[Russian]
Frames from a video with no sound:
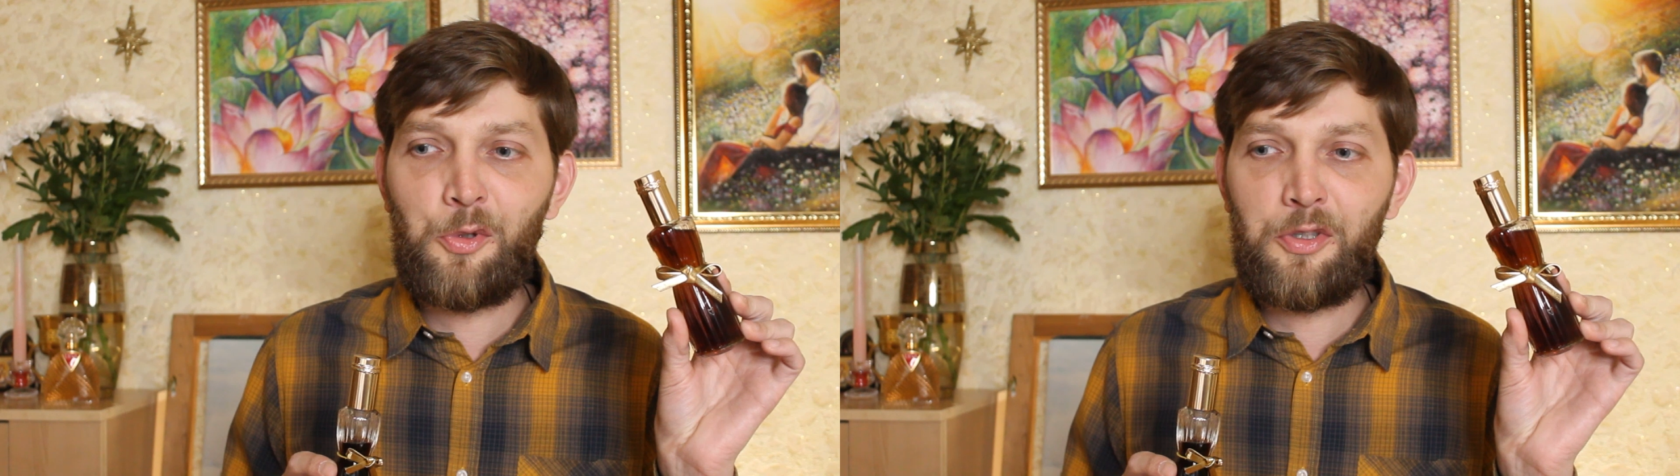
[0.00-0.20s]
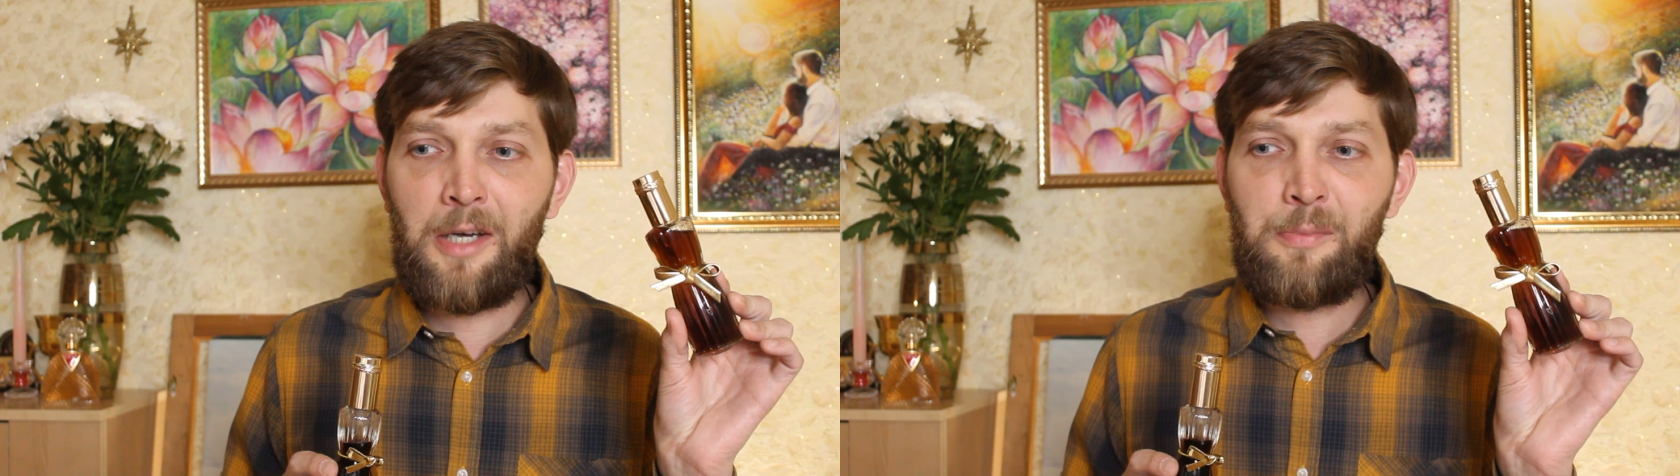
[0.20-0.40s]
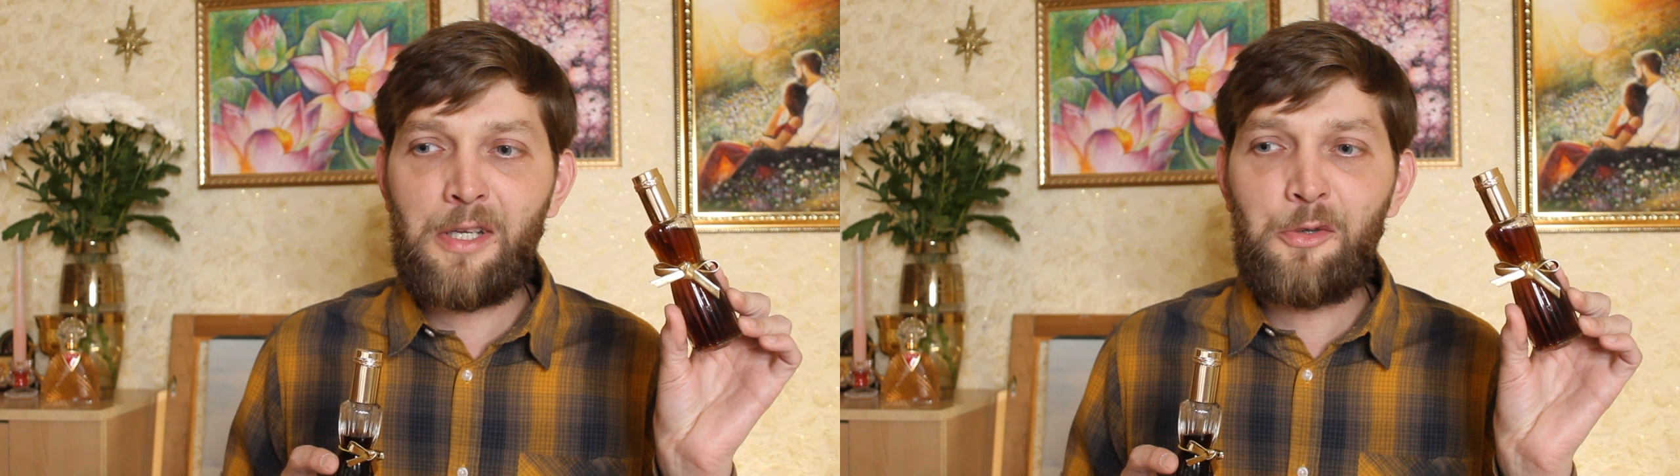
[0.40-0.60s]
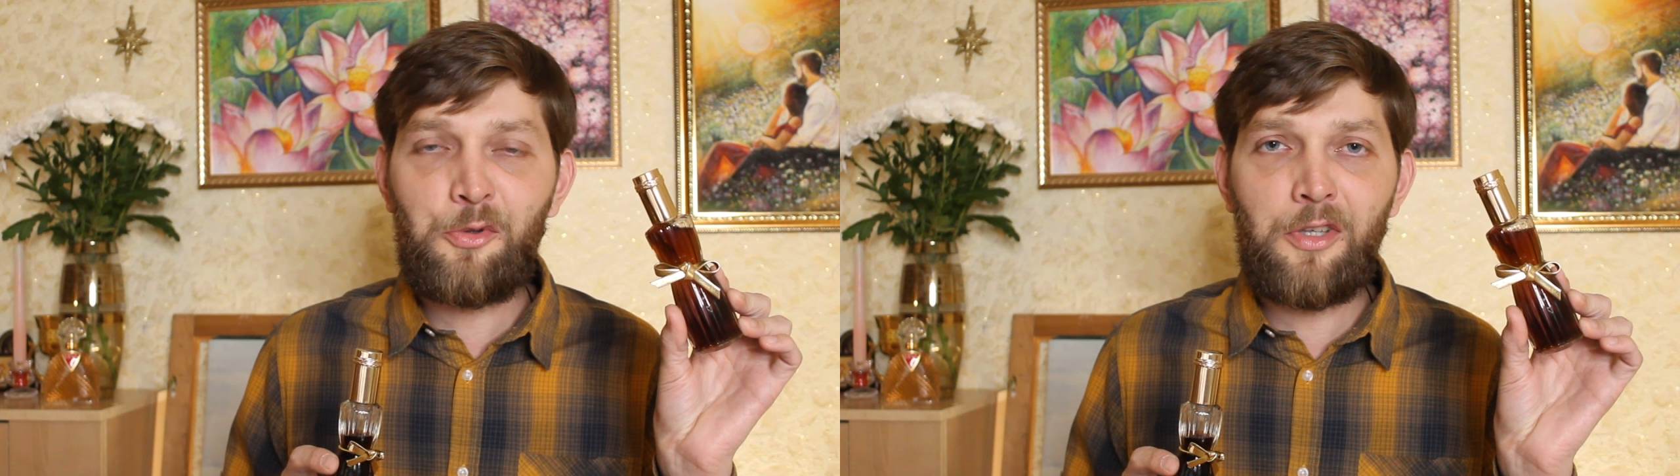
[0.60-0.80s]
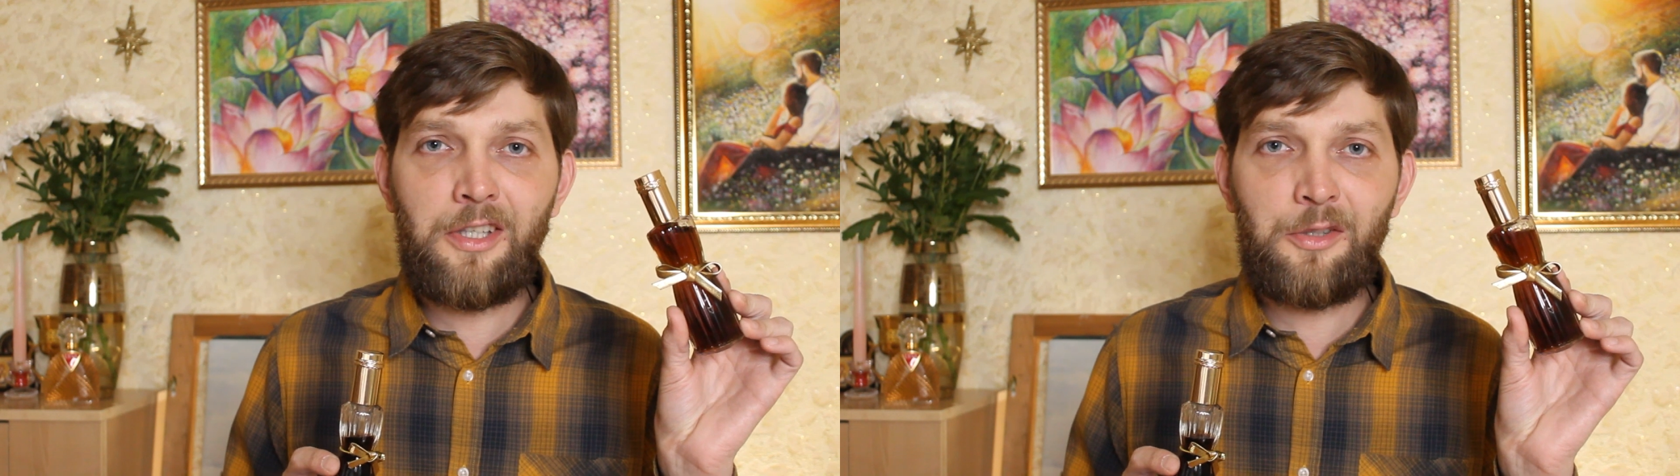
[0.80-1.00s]
нот,
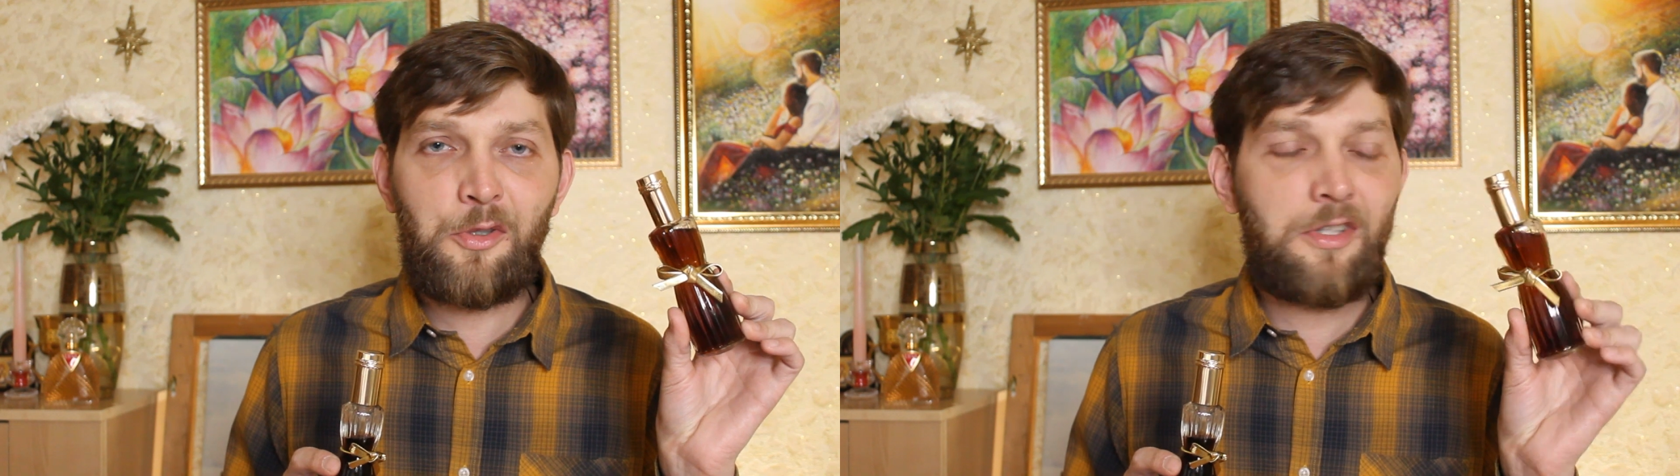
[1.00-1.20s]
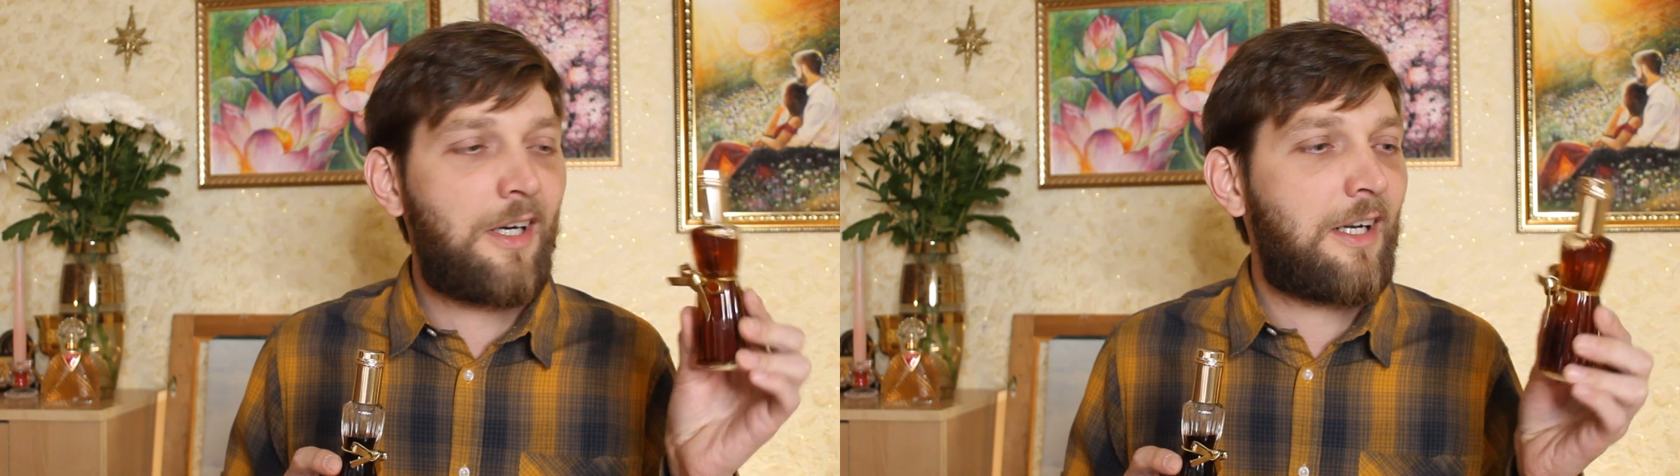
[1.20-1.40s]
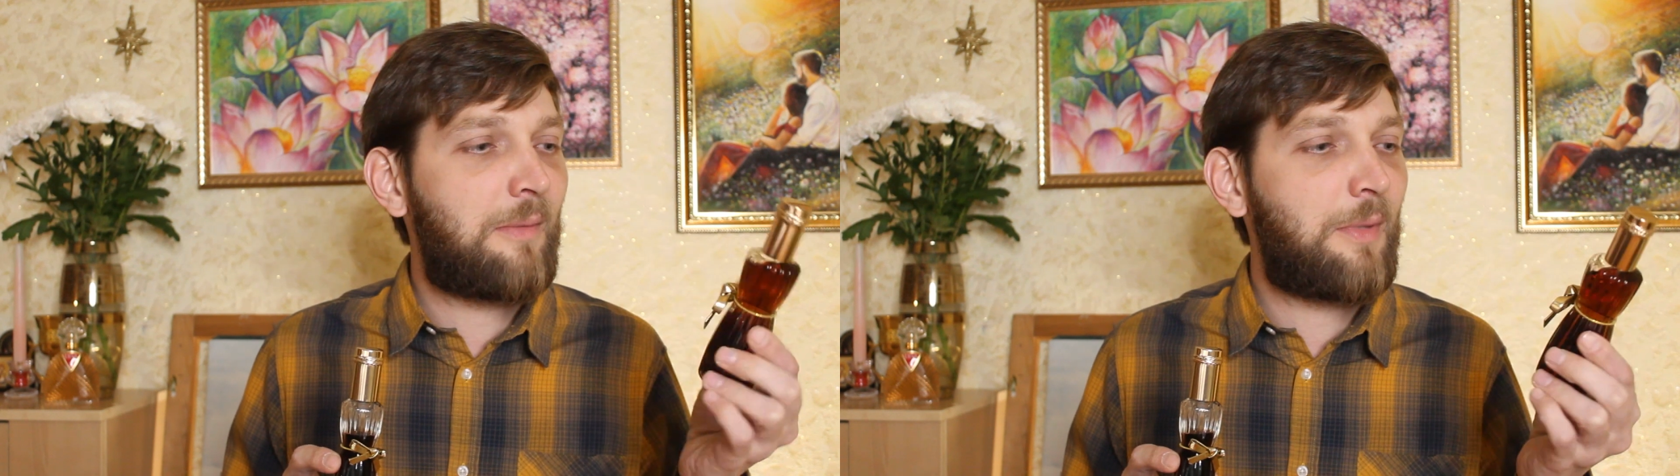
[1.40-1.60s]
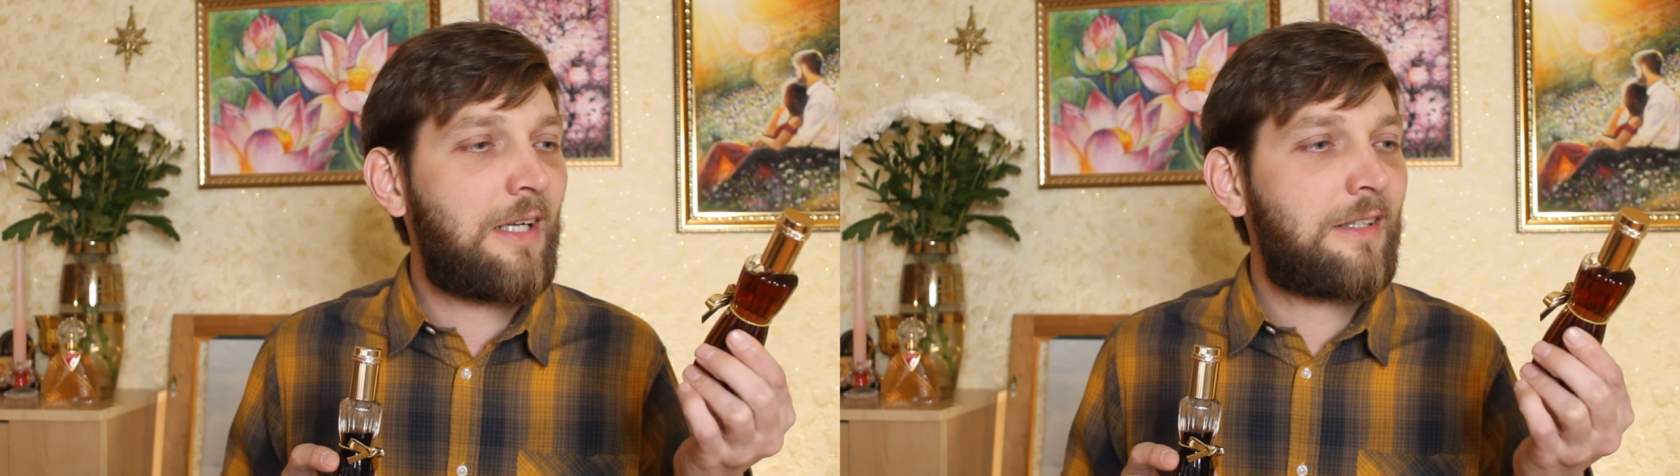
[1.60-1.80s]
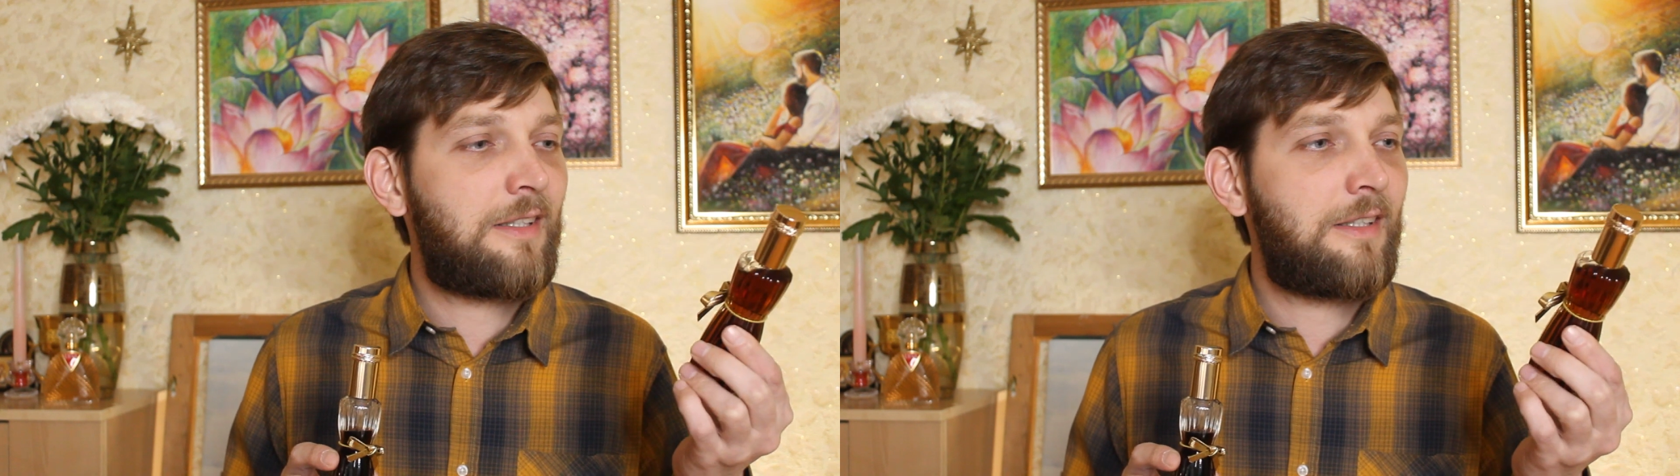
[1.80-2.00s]
абсолютно нет. То есть
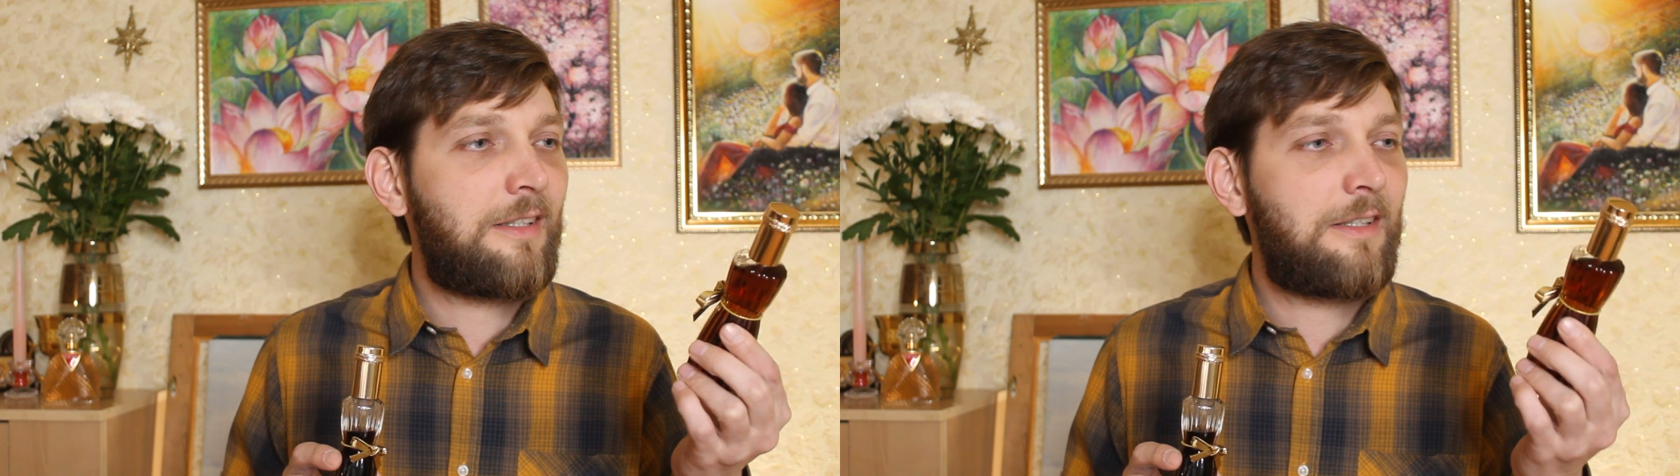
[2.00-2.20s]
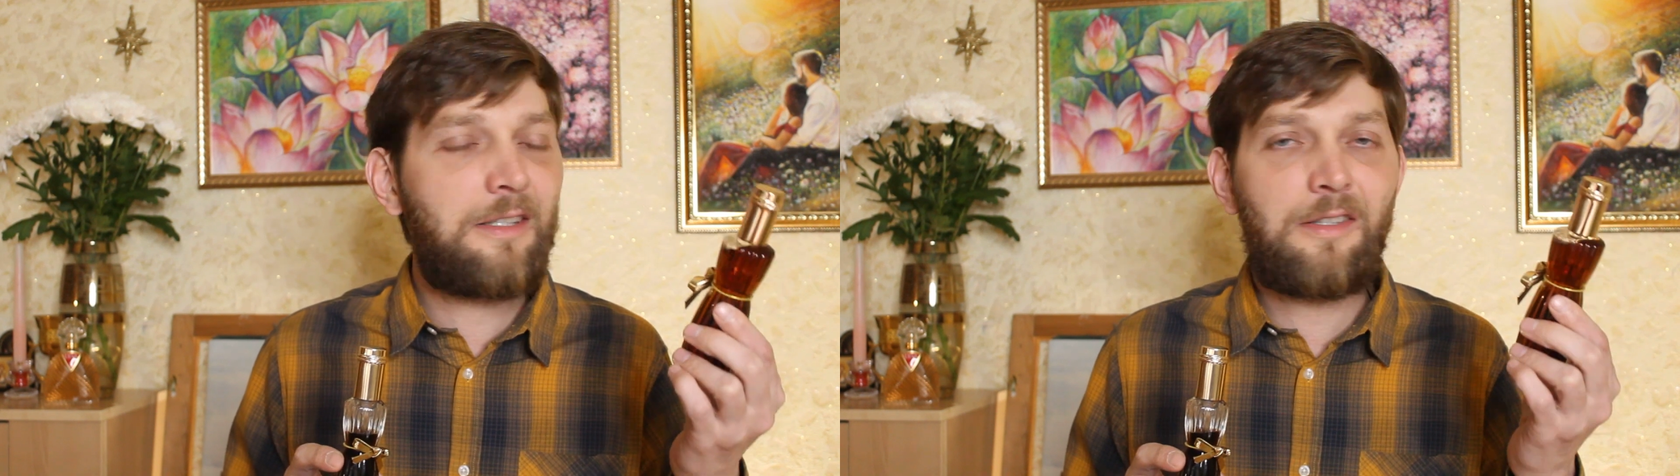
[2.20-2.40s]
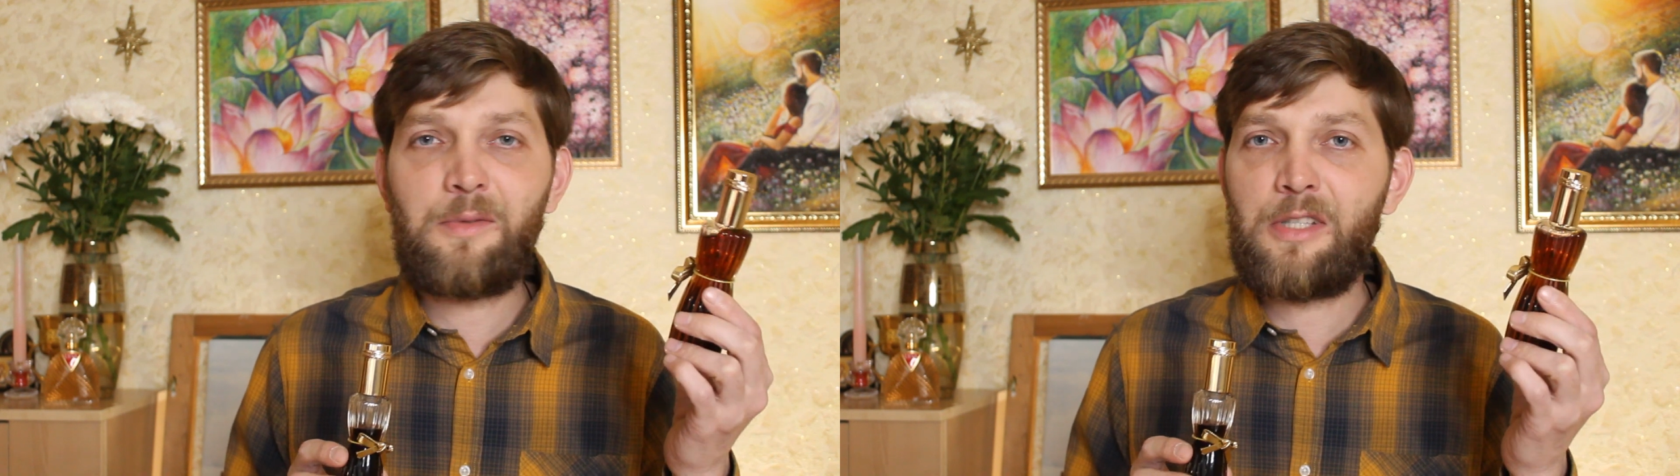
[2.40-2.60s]
аромат э,